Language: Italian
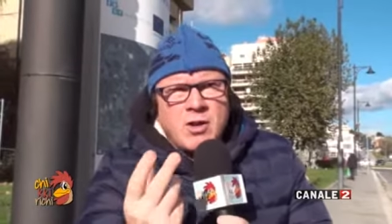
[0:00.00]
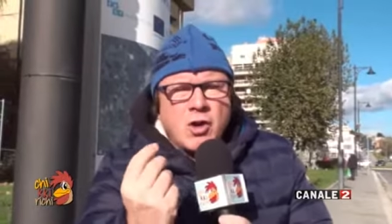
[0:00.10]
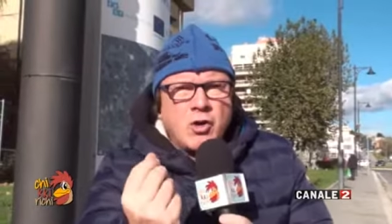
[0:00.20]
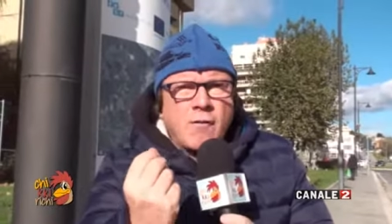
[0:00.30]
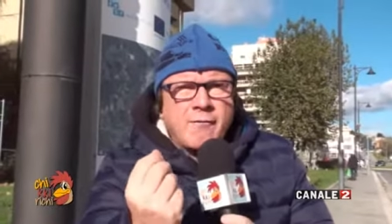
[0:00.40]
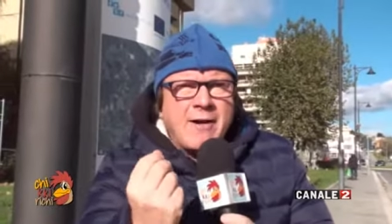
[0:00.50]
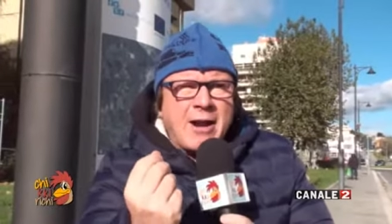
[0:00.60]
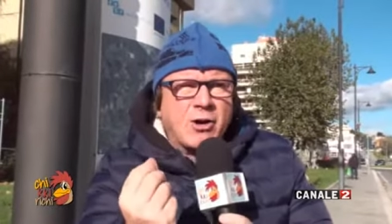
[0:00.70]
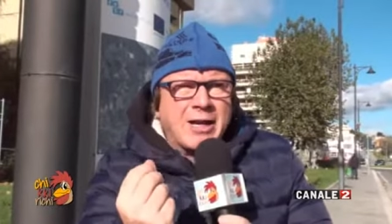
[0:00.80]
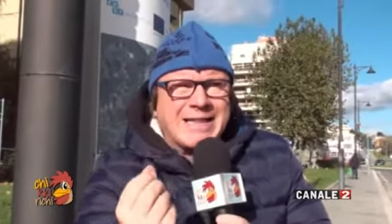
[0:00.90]
non
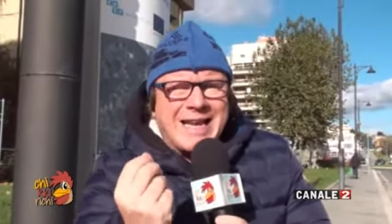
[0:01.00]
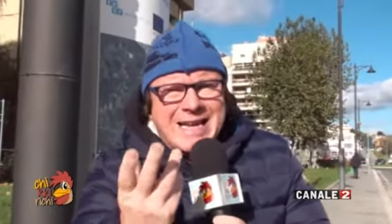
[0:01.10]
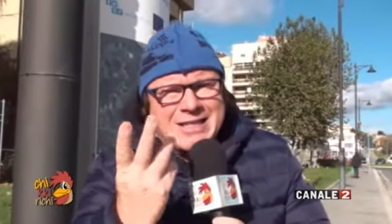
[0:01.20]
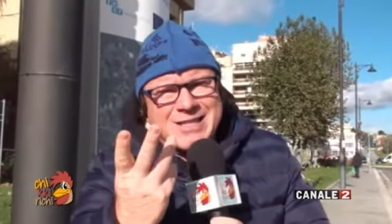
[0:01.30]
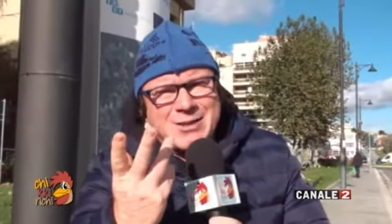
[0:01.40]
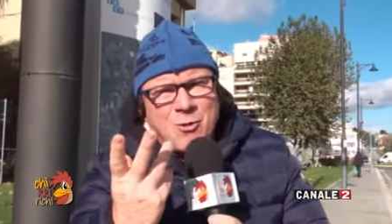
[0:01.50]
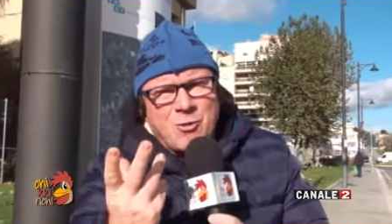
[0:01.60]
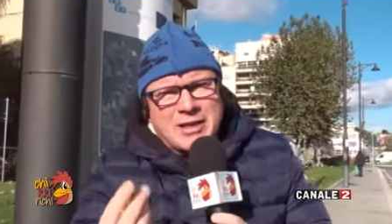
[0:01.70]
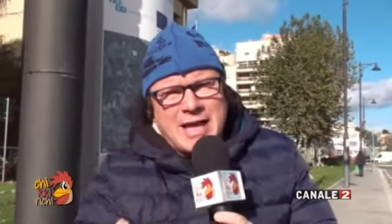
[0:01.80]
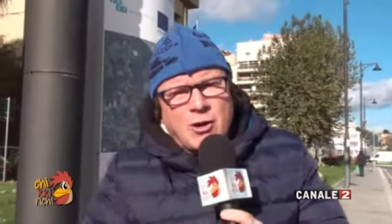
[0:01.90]
fanno le
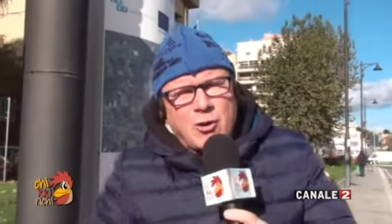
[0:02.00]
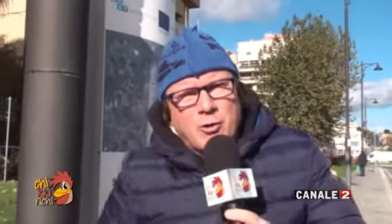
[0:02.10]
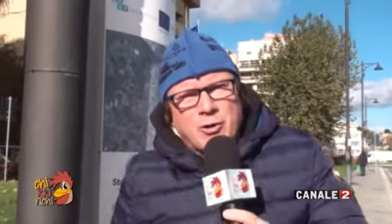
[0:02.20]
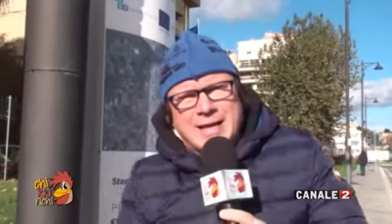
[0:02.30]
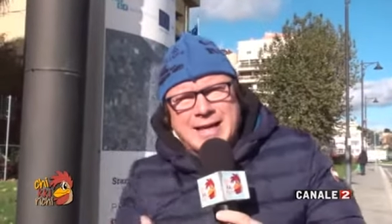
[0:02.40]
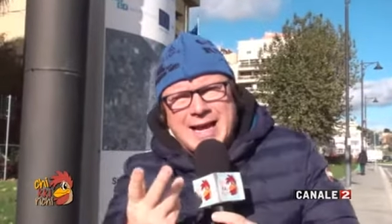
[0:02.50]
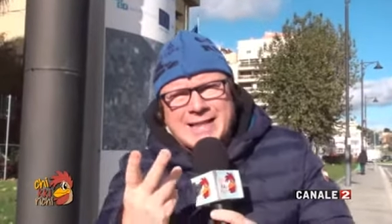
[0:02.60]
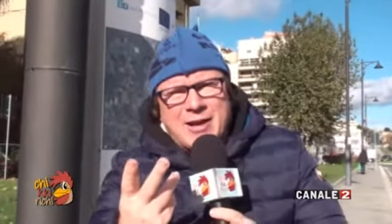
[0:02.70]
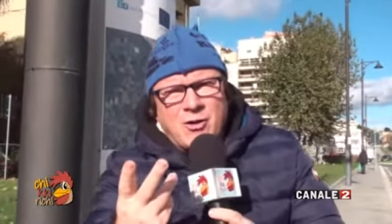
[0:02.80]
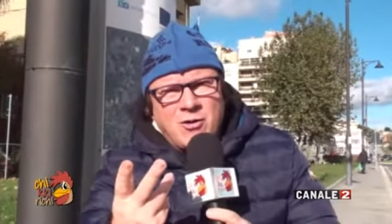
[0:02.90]
deiezioni dal loro
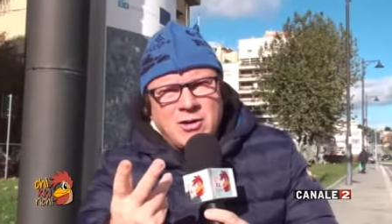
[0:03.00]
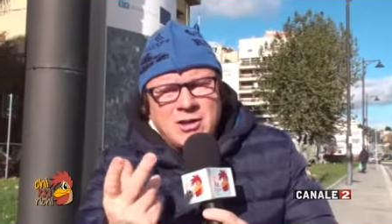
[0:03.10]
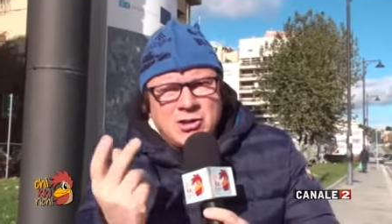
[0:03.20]
deretano,